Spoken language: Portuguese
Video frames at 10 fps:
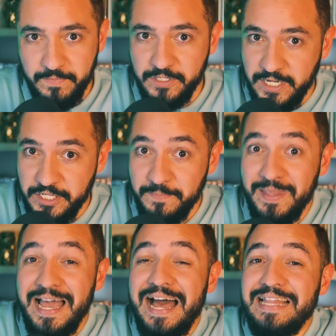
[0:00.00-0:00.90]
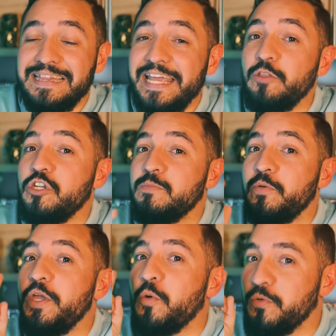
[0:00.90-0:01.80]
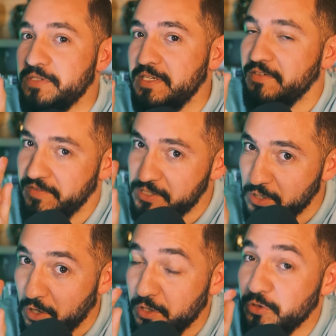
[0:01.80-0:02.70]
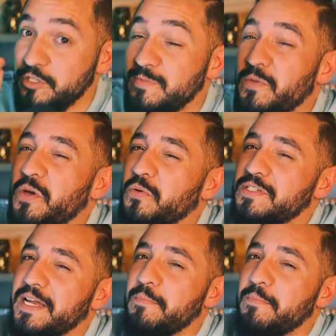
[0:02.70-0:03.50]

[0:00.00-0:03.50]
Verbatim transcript: Gente, até 2011, vê só, 2011 é há